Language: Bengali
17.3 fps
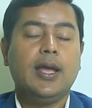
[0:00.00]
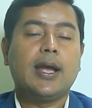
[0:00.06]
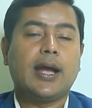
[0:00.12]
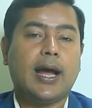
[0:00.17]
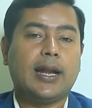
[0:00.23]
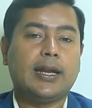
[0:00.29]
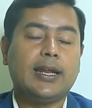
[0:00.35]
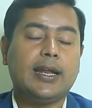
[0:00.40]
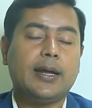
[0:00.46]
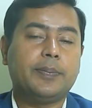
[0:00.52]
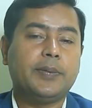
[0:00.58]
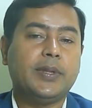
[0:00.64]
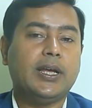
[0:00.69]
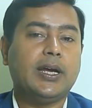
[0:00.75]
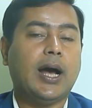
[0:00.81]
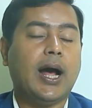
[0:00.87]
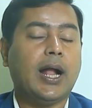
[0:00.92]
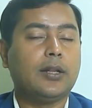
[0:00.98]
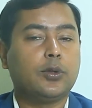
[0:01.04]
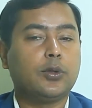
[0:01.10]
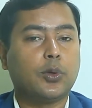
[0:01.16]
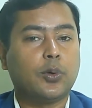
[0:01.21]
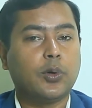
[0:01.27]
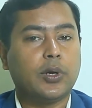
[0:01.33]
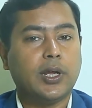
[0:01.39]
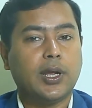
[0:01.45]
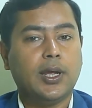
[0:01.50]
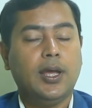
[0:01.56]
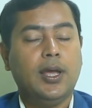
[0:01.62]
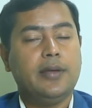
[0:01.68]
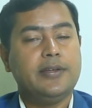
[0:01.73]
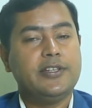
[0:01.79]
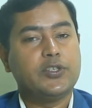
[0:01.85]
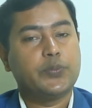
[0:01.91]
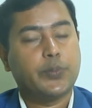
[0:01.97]
কানের আপনি আলতো করে
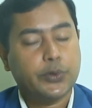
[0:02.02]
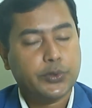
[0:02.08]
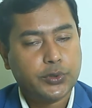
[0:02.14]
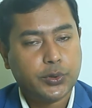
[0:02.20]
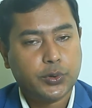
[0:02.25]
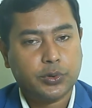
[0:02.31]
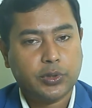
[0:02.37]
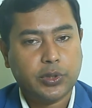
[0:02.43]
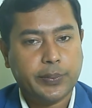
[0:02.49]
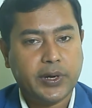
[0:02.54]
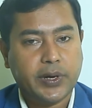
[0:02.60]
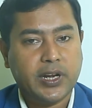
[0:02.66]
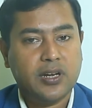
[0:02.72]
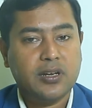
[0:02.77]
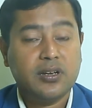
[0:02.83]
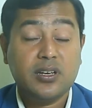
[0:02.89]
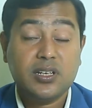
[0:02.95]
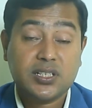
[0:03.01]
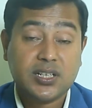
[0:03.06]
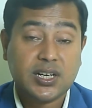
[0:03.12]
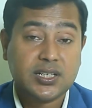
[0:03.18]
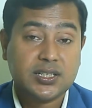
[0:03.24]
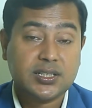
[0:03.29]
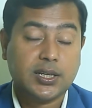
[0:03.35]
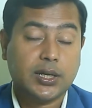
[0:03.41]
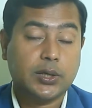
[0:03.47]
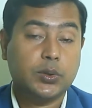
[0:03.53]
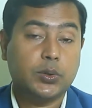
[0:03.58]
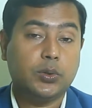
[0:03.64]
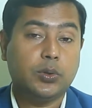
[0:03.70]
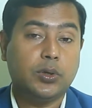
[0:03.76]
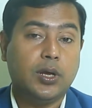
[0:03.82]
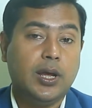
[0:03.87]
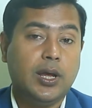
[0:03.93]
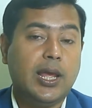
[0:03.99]
স্পর্শ করতে পারেন নিঃশ্বাস ছাড়ুন
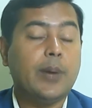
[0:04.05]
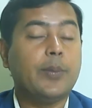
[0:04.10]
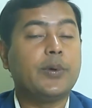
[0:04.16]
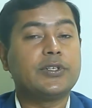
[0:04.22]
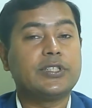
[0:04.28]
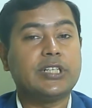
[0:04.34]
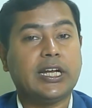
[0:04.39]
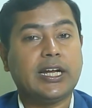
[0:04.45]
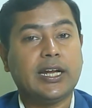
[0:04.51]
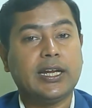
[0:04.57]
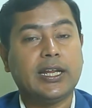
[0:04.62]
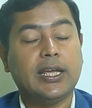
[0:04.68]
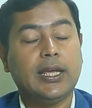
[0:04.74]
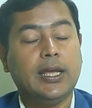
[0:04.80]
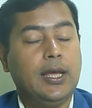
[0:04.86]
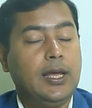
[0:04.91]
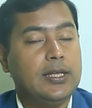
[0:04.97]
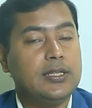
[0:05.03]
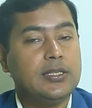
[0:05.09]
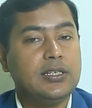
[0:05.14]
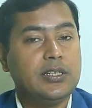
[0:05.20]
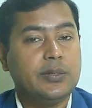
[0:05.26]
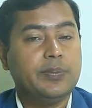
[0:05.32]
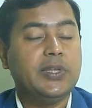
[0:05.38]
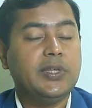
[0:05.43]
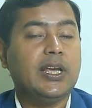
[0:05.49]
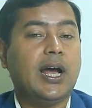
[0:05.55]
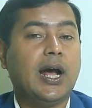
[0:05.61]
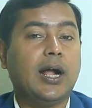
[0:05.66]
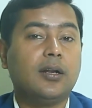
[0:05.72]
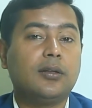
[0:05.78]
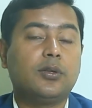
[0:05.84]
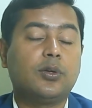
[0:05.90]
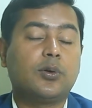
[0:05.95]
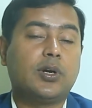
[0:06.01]
এবং সেখানে জীব দিয়ে
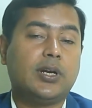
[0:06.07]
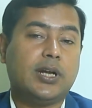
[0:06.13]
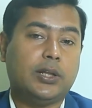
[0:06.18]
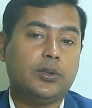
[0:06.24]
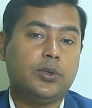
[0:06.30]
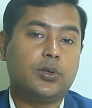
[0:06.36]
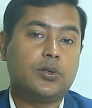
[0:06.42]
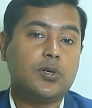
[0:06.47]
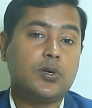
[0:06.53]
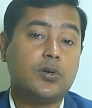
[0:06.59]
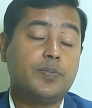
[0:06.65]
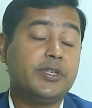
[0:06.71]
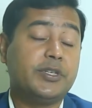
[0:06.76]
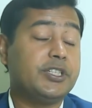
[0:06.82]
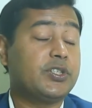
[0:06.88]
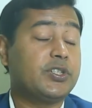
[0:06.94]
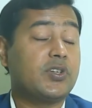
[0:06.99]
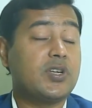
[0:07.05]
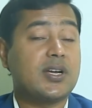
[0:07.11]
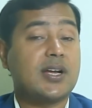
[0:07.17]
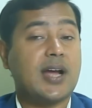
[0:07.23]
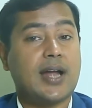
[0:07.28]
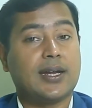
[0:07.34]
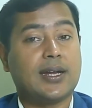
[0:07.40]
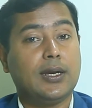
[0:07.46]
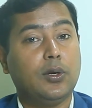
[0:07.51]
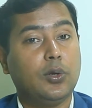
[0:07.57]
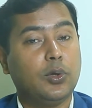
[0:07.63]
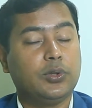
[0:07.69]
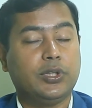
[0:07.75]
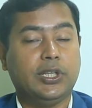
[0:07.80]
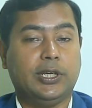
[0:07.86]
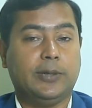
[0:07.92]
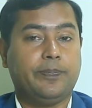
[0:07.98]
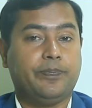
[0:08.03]
আলতো করে আদর করুন বিশেষ করে কানের
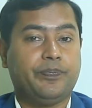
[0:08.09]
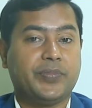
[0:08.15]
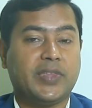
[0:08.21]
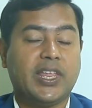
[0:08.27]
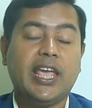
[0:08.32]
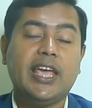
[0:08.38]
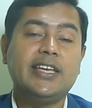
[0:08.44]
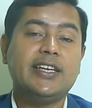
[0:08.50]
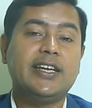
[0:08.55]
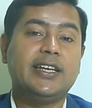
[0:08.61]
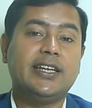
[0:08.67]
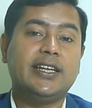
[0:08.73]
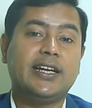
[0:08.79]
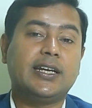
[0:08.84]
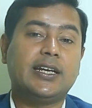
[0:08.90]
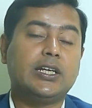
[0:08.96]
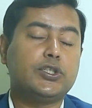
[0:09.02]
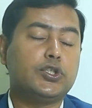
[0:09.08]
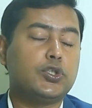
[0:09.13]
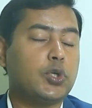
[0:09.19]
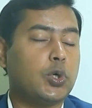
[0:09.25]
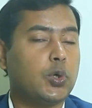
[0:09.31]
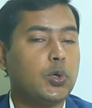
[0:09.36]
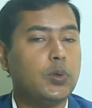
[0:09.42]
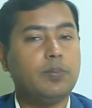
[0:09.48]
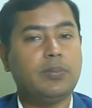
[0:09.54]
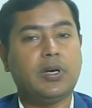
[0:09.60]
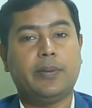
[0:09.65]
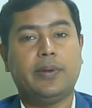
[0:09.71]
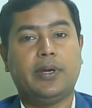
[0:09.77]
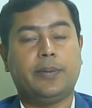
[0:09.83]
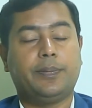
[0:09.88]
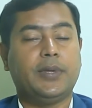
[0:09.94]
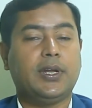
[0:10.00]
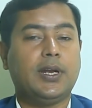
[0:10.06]
লতি এই এরিয়াটা চরমভাবে
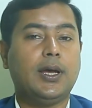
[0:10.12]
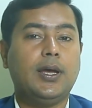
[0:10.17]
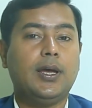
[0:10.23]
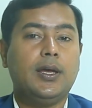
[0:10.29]
আপনারা